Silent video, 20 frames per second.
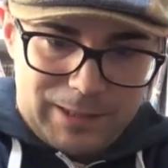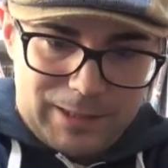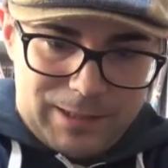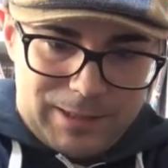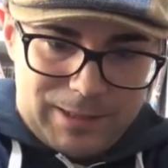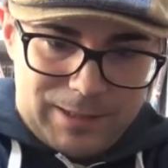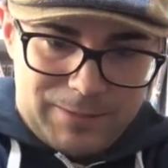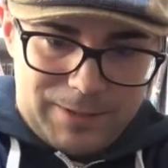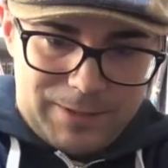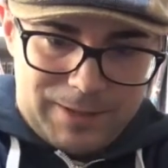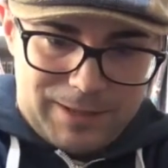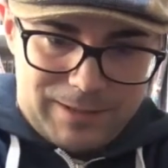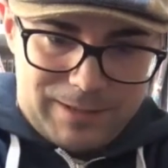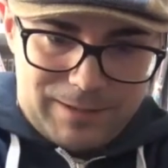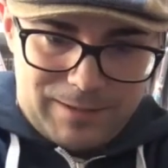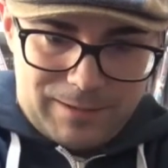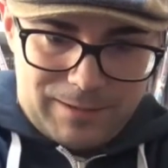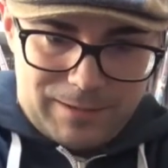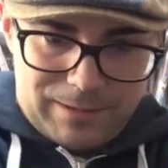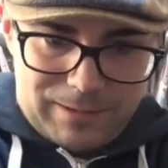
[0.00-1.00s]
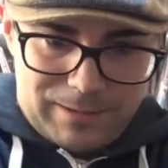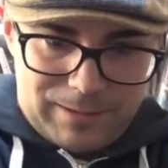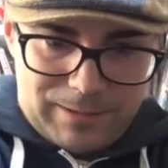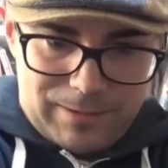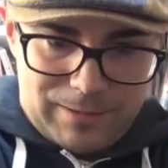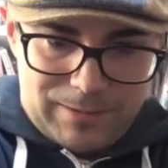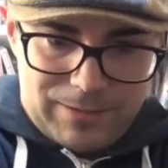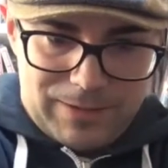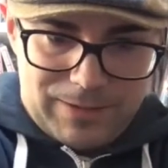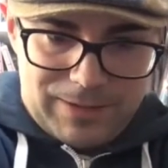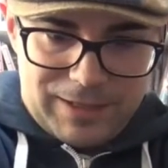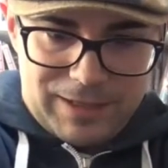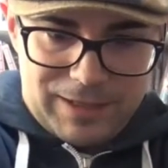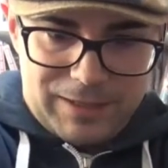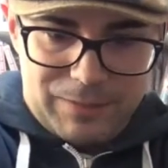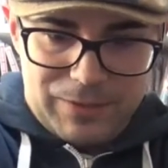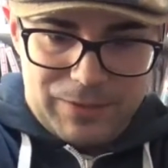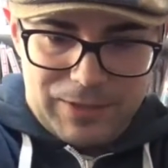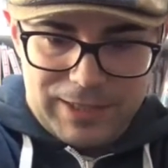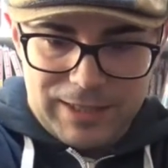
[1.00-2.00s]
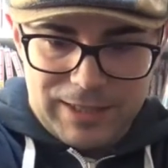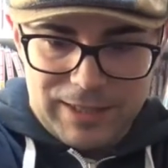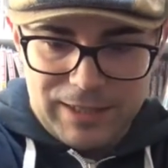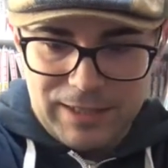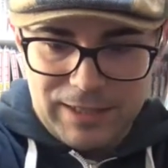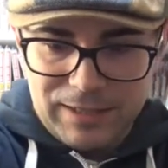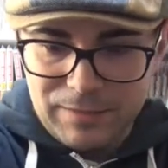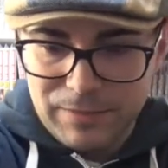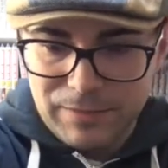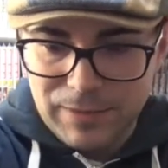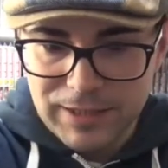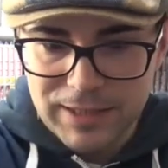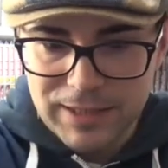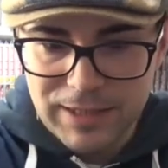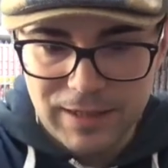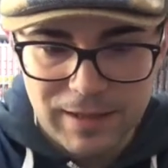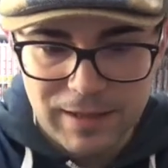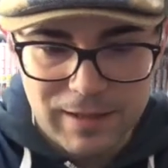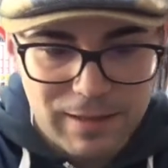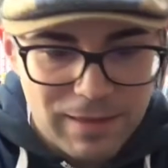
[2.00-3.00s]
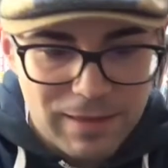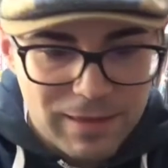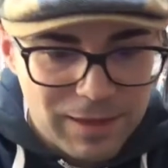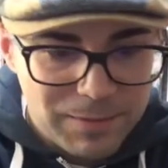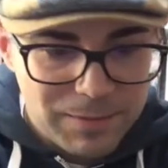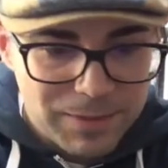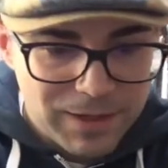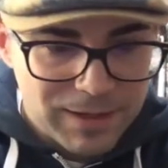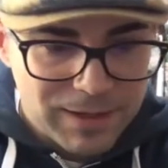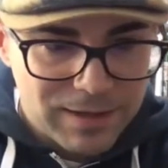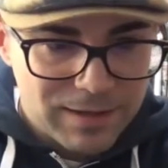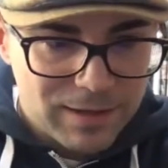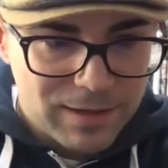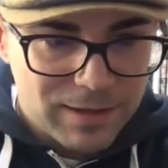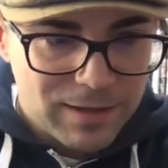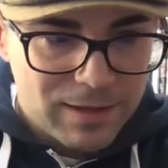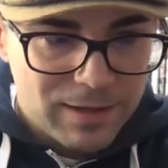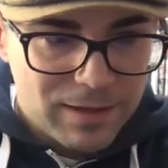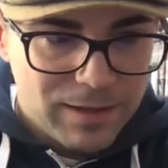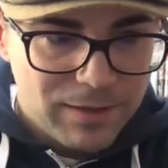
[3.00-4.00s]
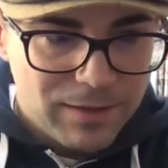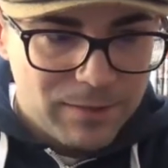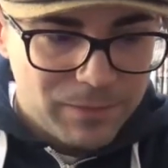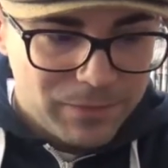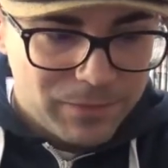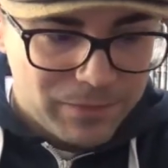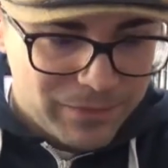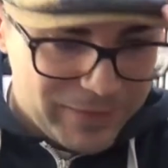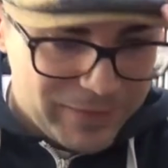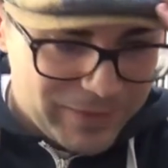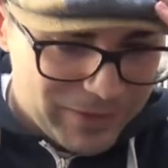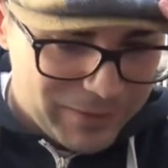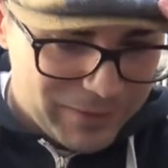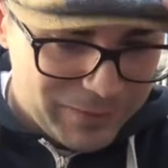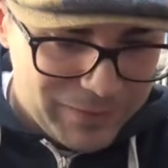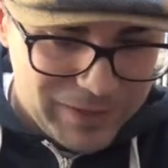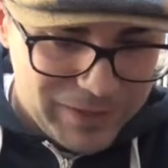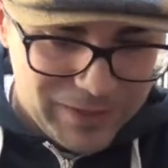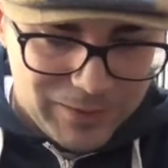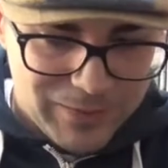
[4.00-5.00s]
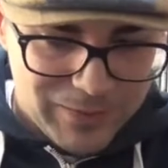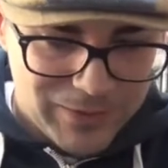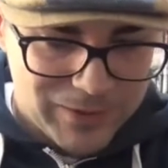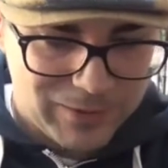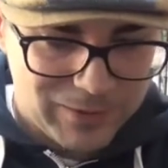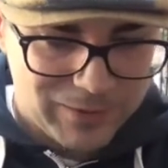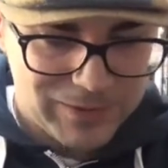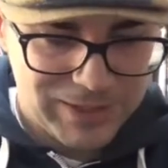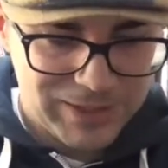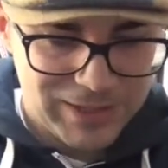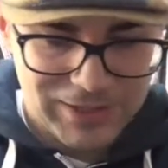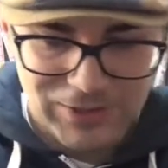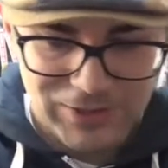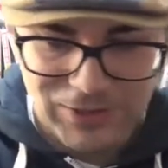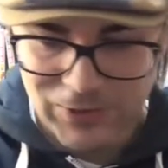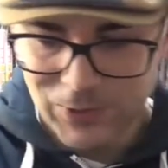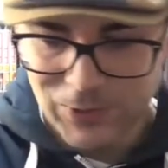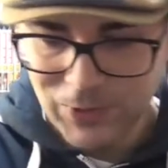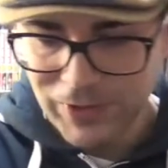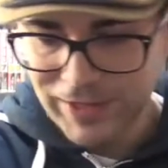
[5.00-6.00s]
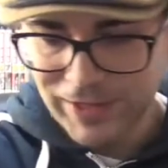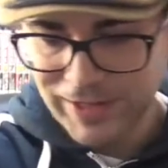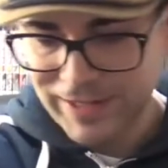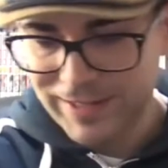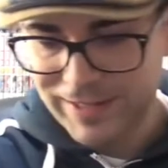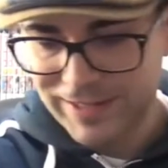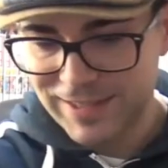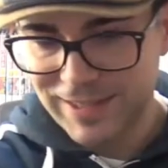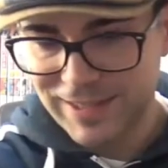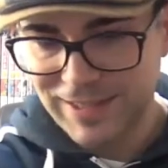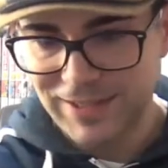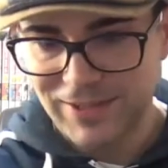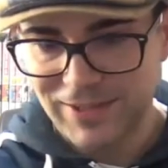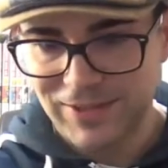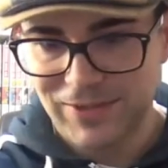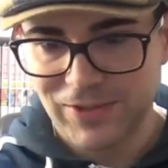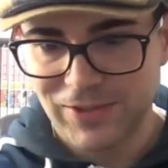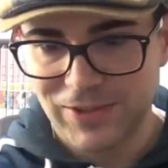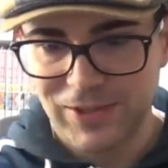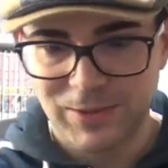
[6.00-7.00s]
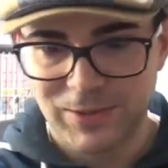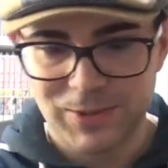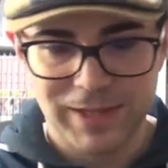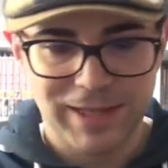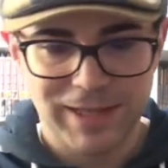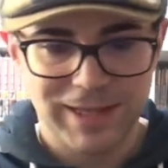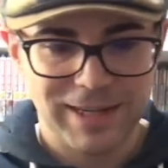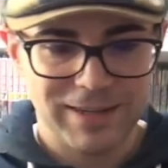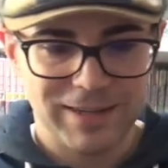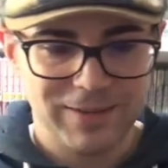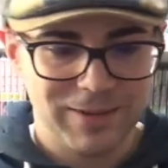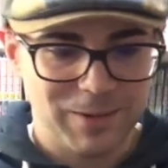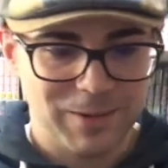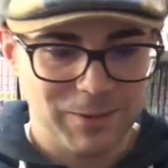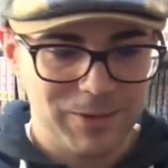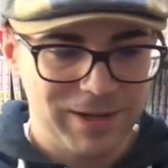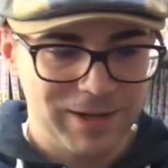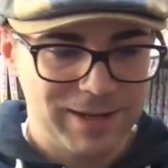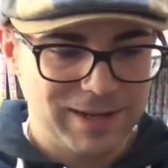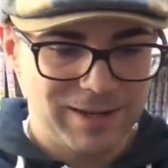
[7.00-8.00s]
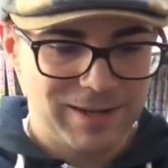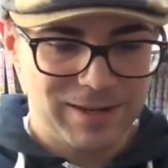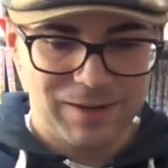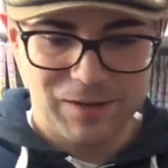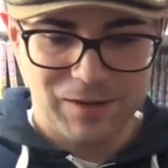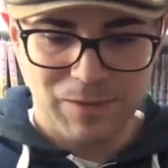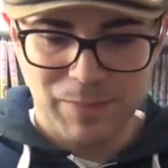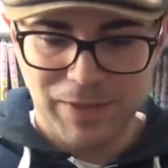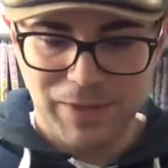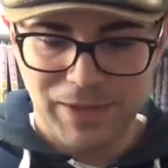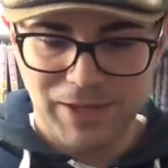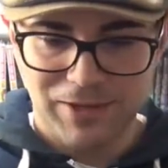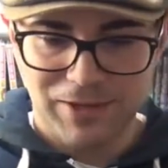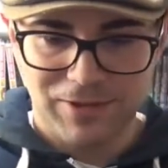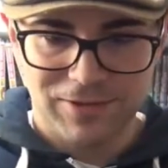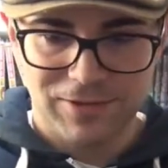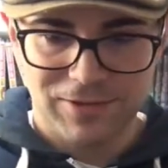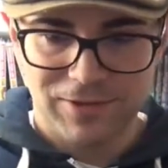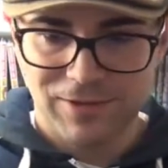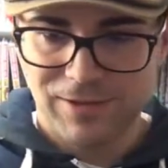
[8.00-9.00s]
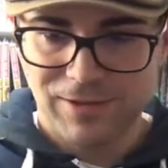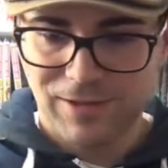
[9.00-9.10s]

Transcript: A ver. Vamos a ver que por aquí. Es que encima Dios mío, pero ¿cómo se les ocurre? En serio, no les voy a dejar ni una buena opinión.